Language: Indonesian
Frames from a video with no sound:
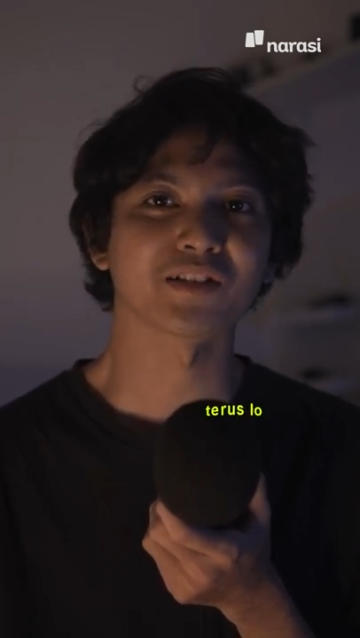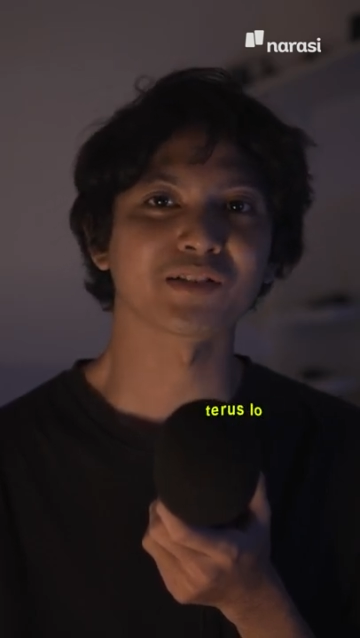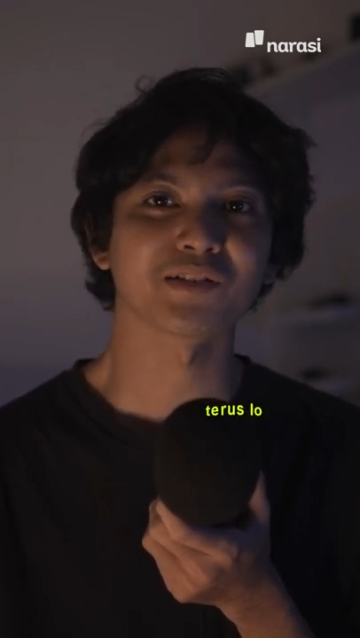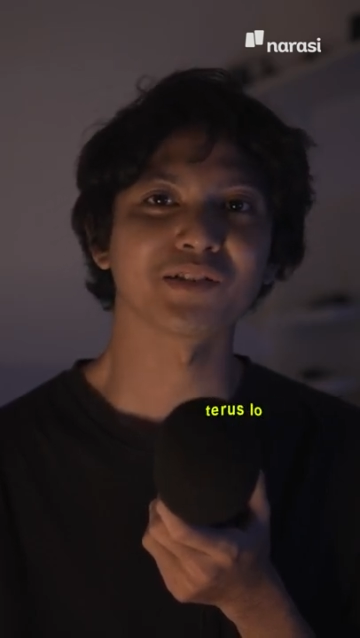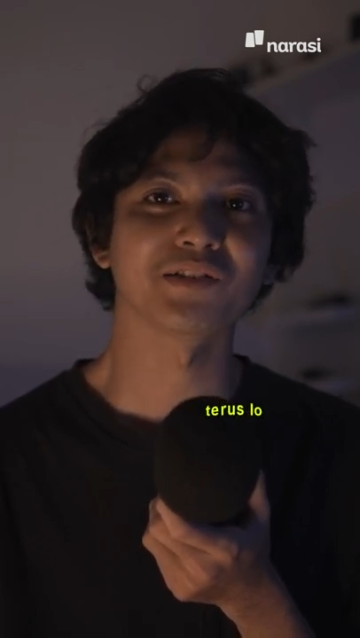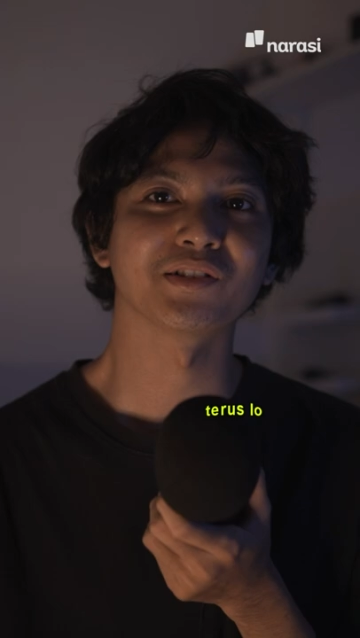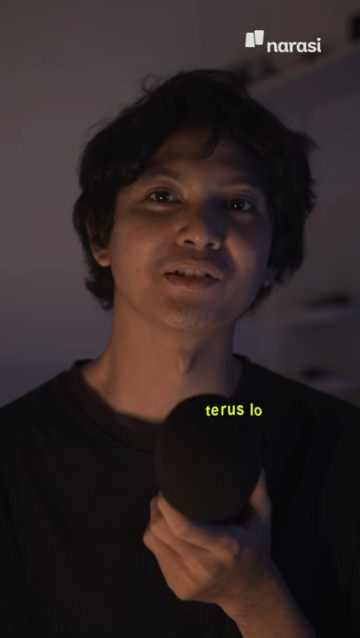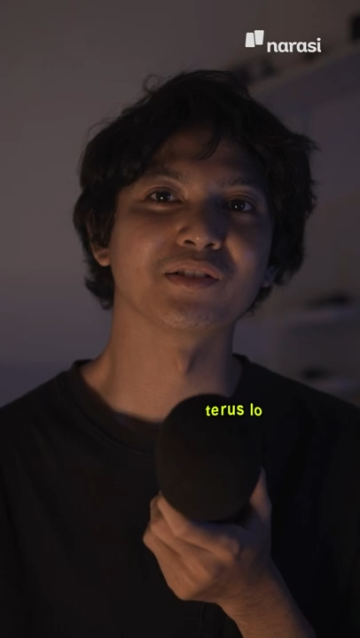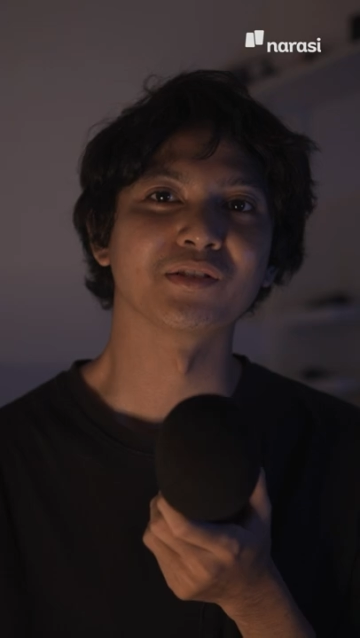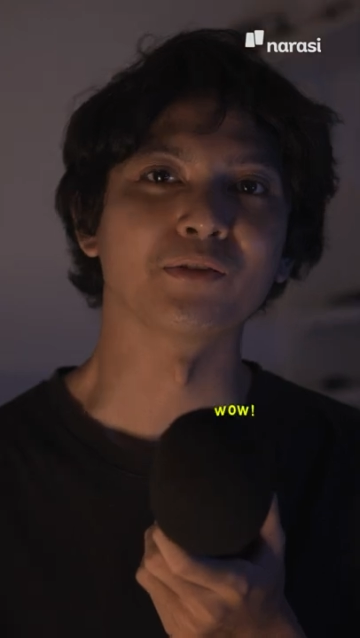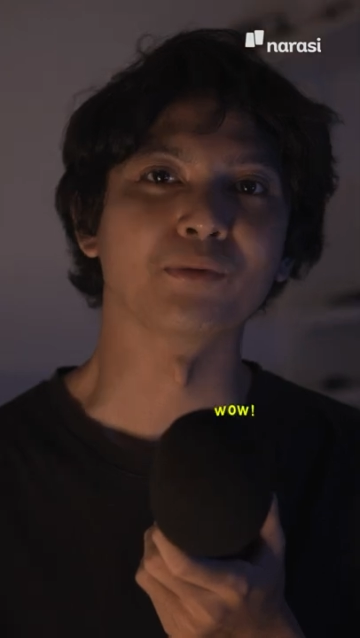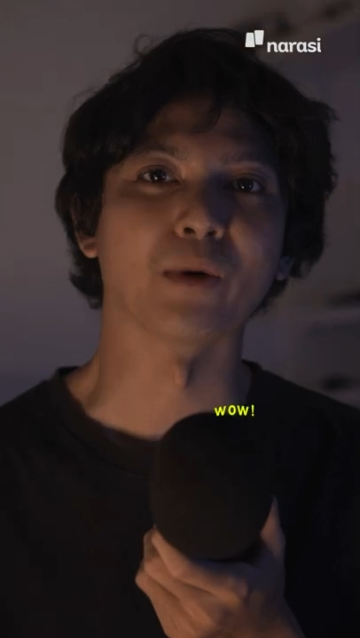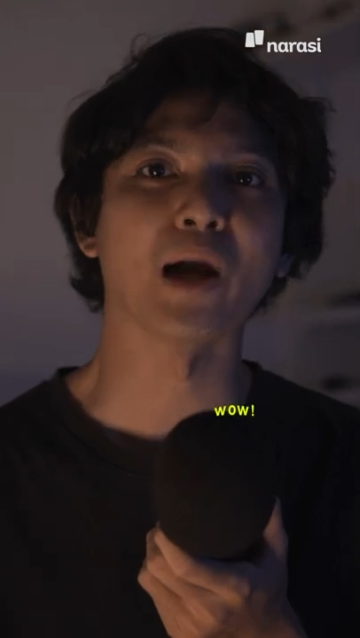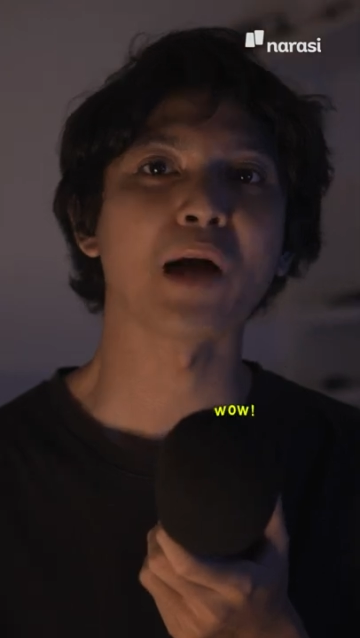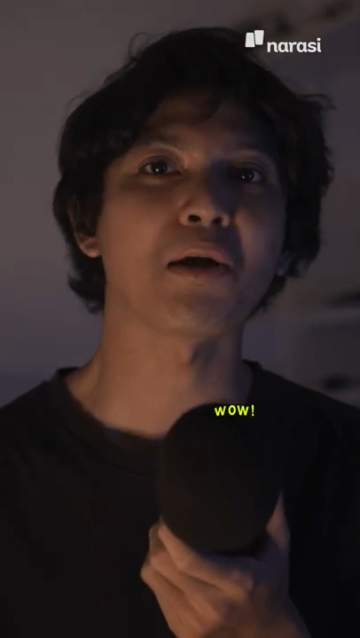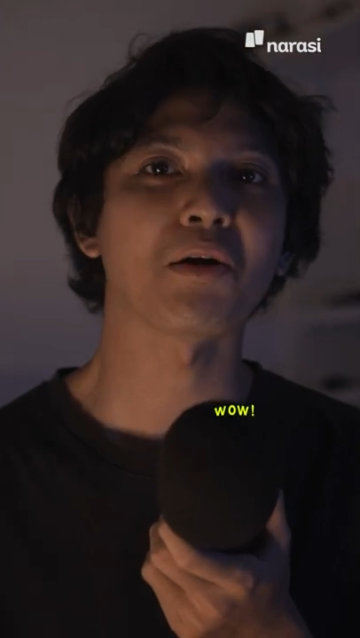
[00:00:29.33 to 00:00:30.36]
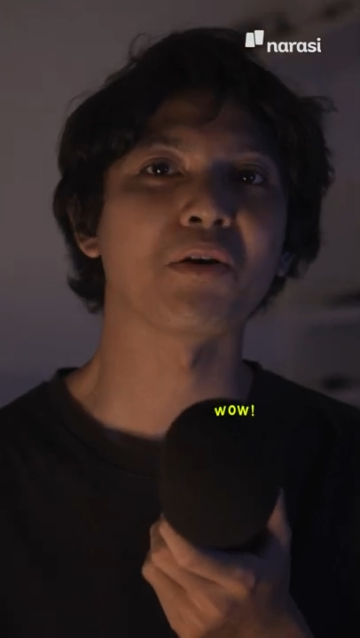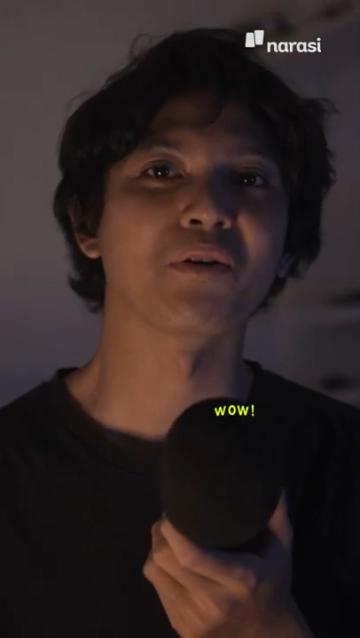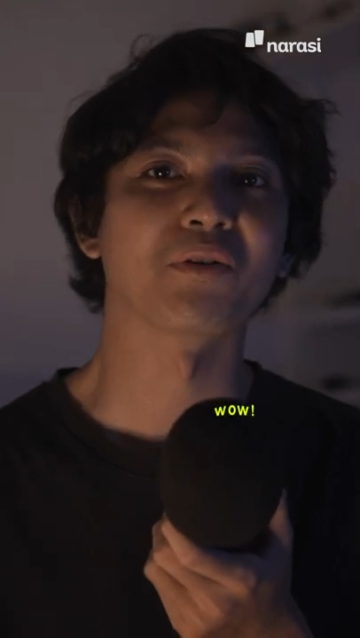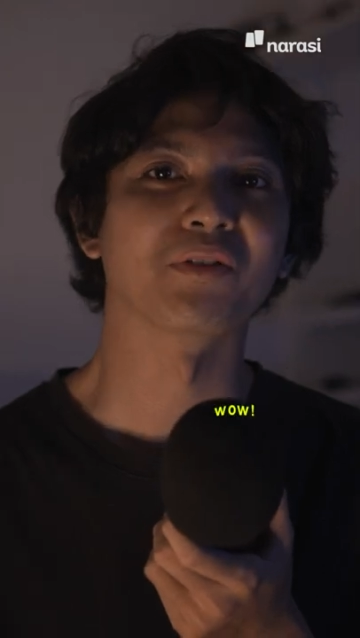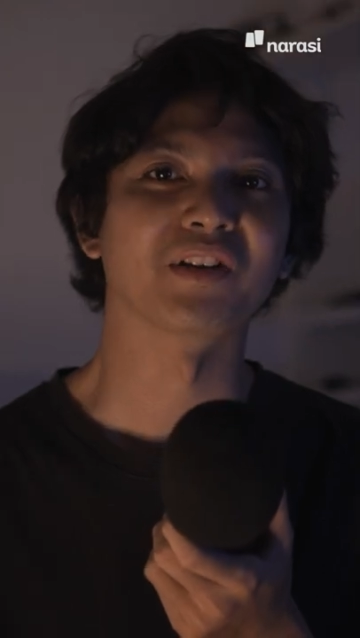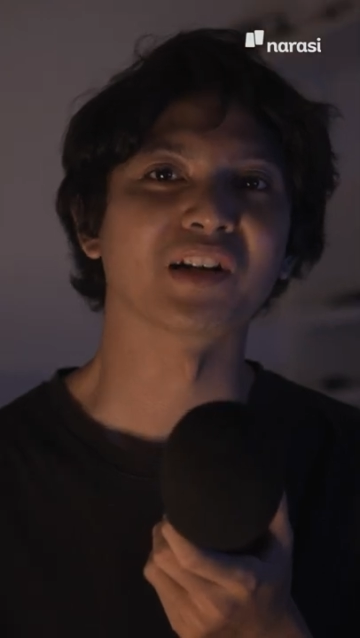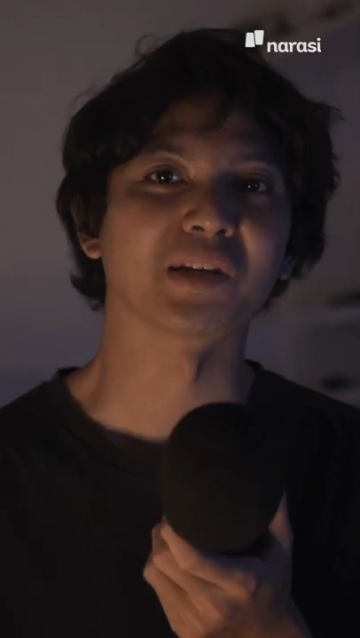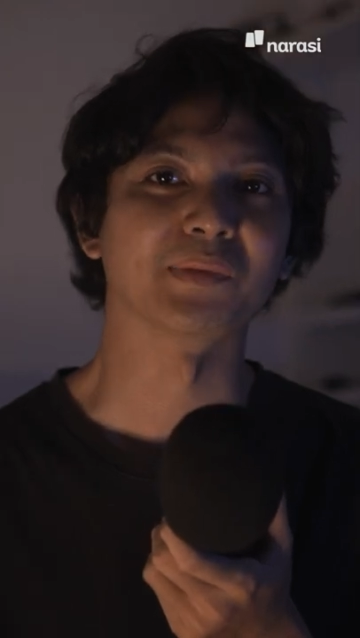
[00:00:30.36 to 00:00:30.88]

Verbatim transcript: terus lu wow